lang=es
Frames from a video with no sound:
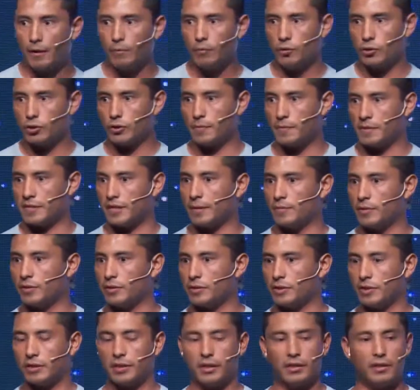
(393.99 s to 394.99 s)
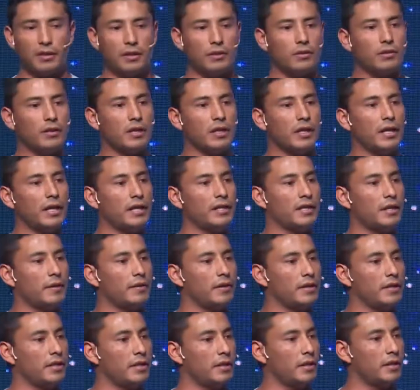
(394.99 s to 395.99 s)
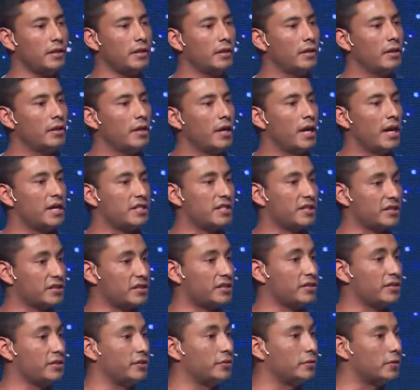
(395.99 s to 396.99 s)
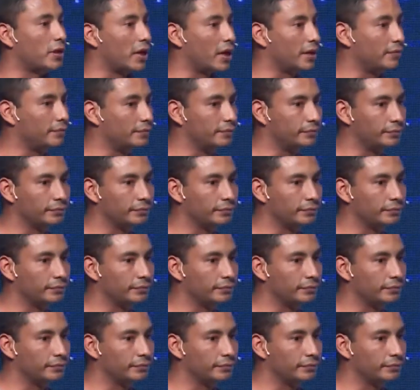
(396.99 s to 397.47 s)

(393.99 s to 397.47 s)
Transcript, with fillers: Muchos de mis amigos entendieron que era a través de hacerse ciruja.